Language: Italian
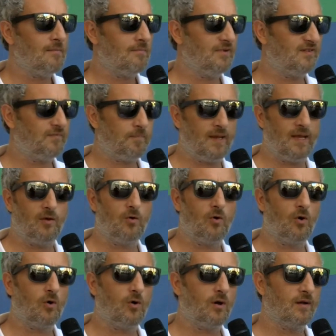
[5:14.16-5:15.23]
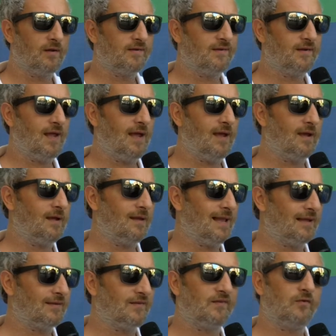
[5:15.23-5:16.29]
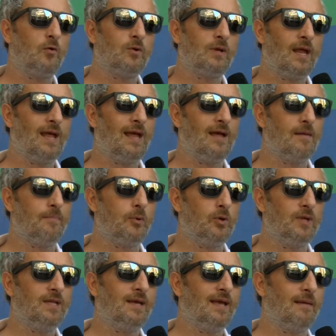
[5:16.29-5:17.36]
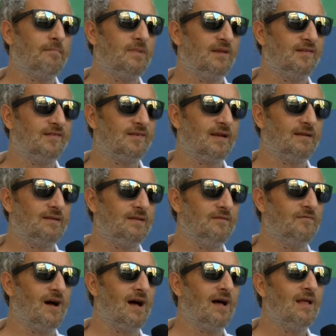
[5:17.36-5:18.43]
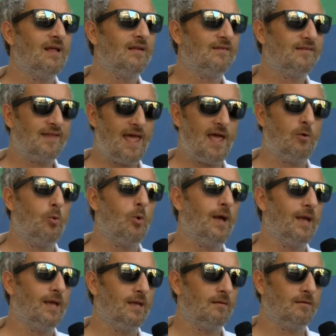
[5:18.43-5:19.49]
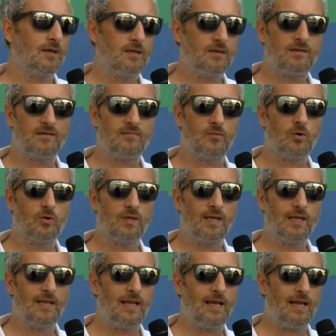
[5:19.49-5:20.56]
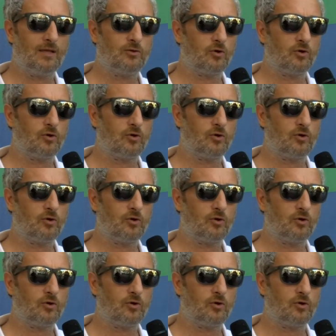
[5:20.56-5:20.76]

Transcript: Mi spiego, eh, se l'azione politica e amministrativa segue il ritmo delle eh,